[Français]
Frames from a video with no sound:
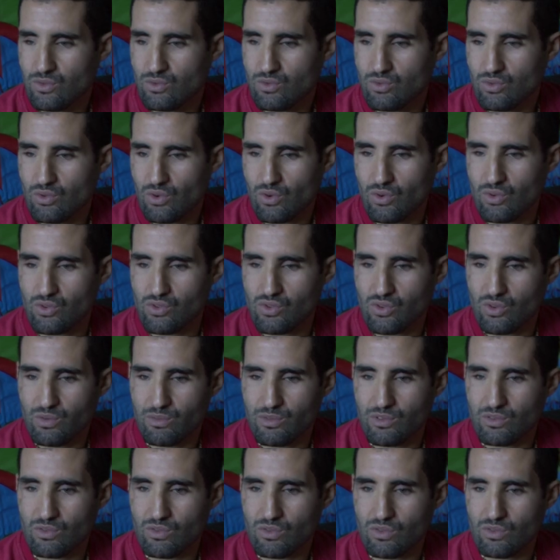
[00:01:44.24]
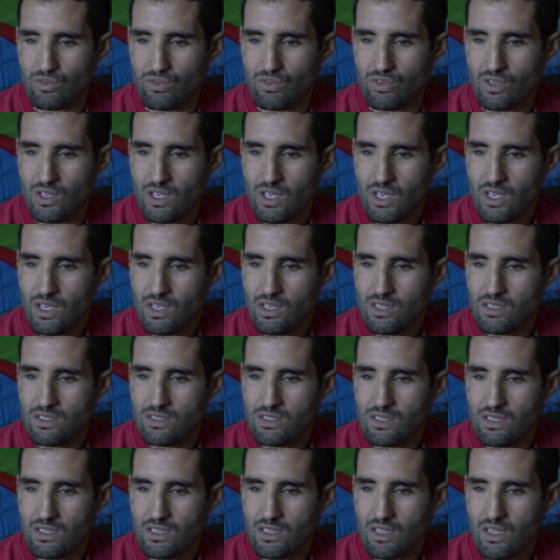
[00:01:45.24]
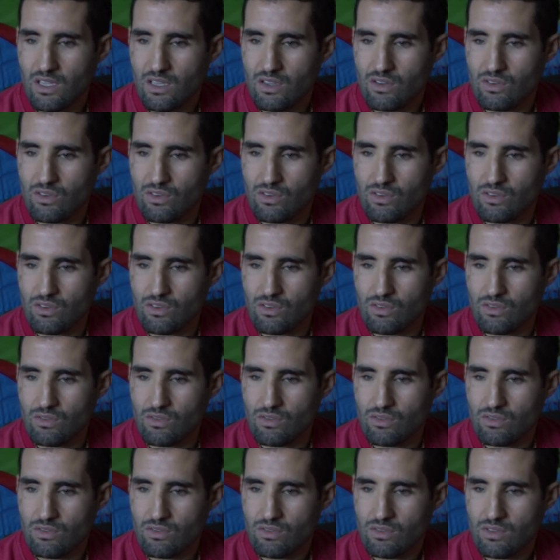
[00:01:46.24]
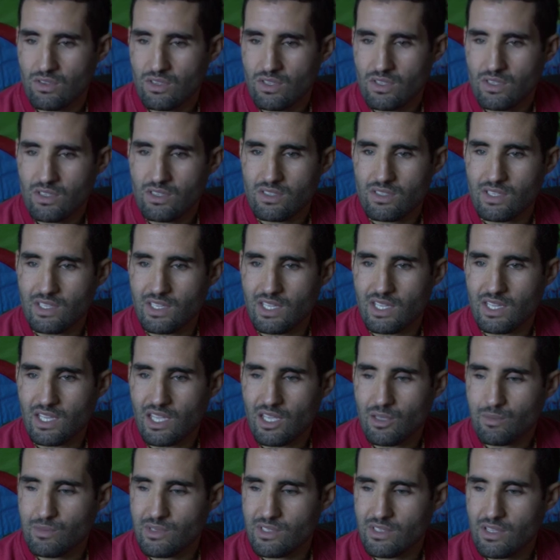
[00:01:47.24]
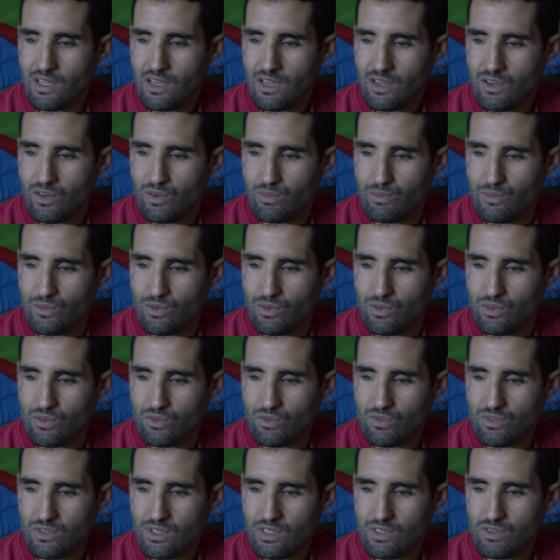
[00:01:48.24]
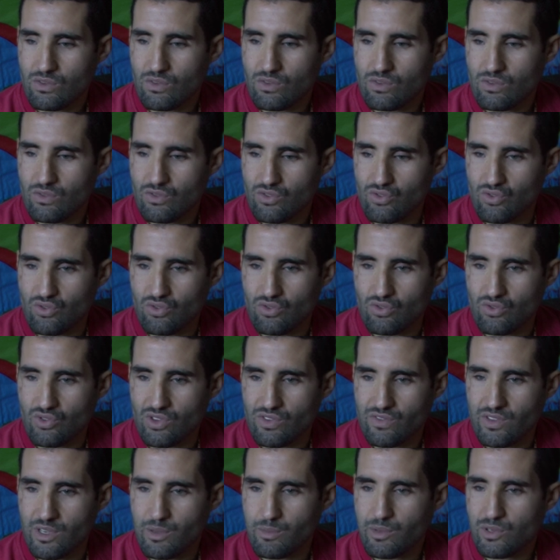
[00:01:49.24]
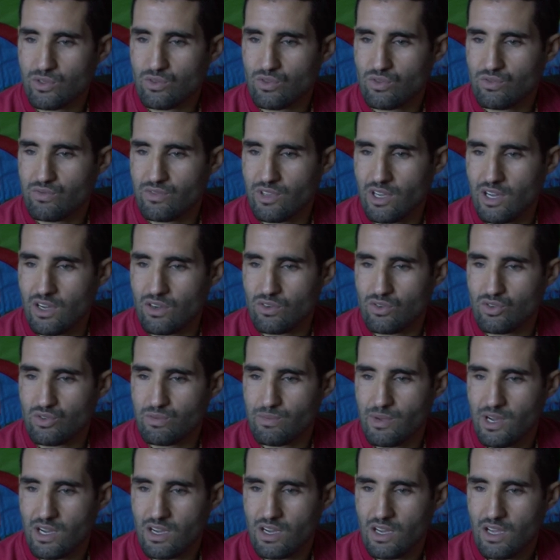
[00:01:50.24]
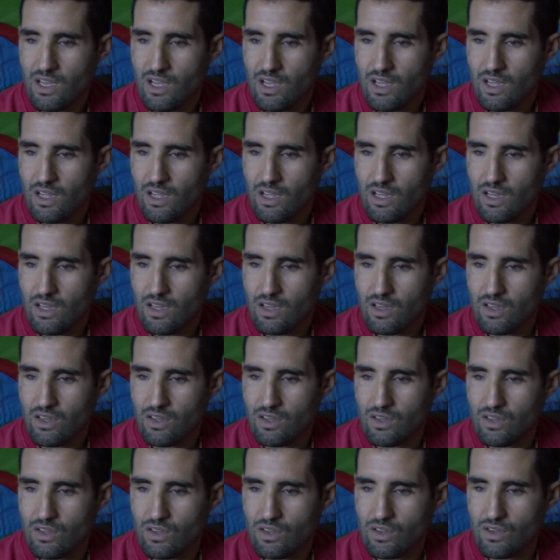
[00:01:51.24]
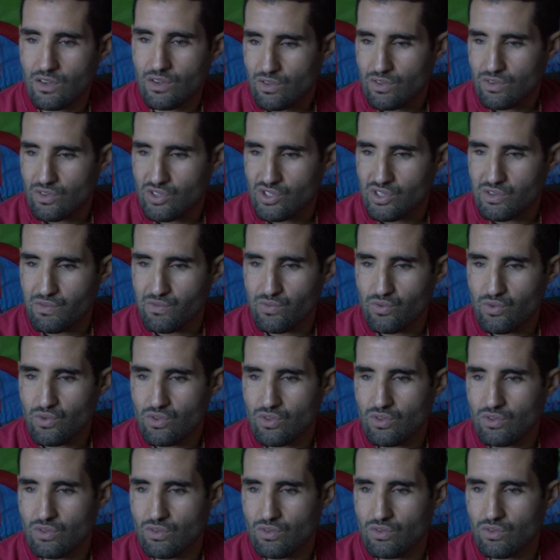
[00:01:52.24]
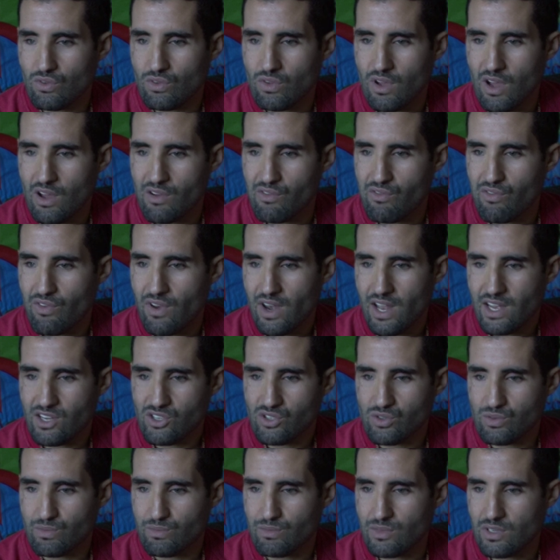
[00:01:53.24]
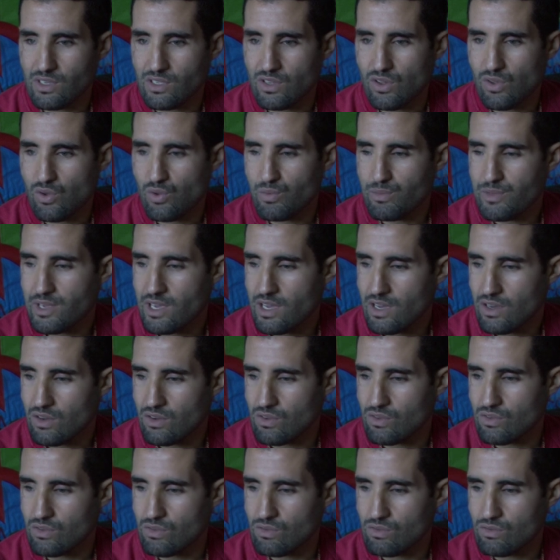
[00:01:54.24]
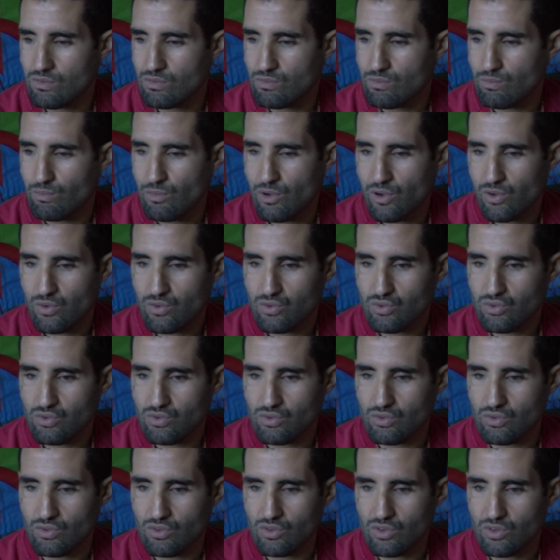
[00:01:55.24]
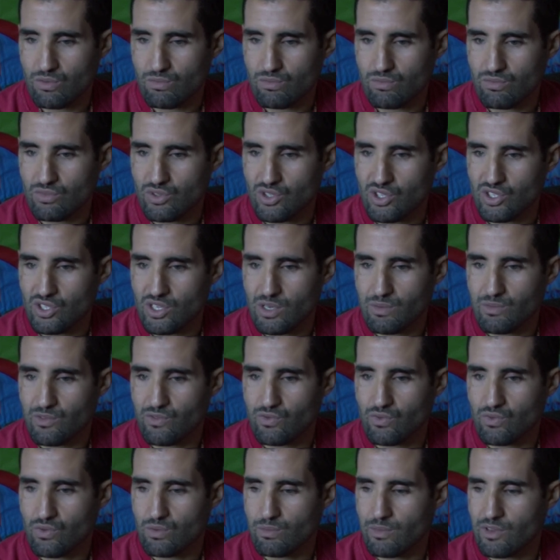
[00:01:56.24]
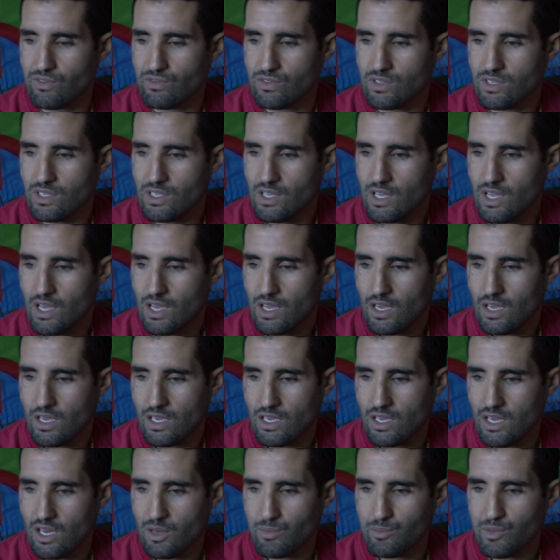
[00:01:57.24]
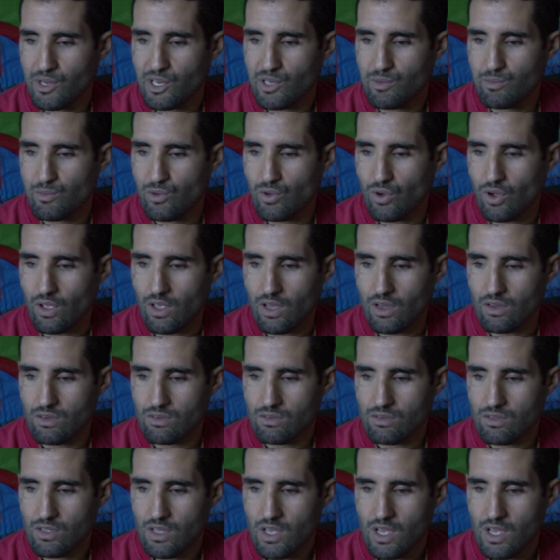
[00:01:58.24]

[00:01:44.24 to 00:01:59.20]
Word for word: sur le champ parce que c'était c'était très bizarre comme sensation. J'avais l'impression de faire un cauchemar. Euh, j'ai vu une, un flash, mais une lumière euh, blanche euh, comme j'ai jamais vu de ma vie. Et après, plus rien.